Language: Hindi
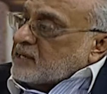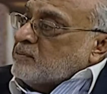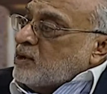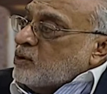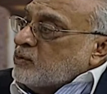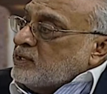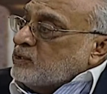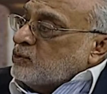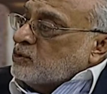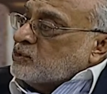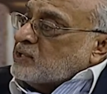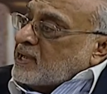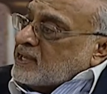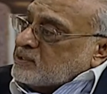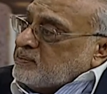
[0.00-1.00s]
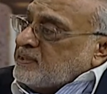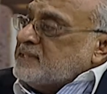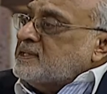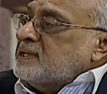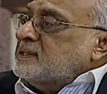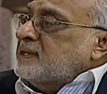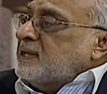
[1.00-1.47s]
कमाओगी तो सास भी
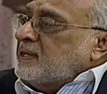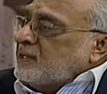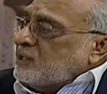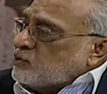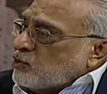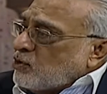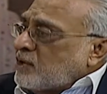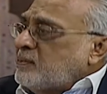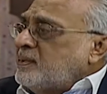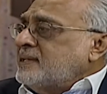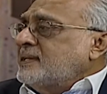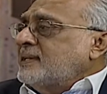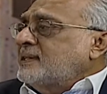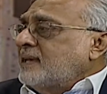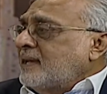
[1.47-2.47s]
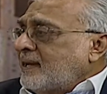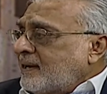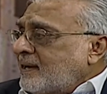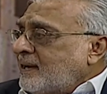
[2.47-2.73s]
इज्जत करेगी शोहर भी इज्जत करेगी सही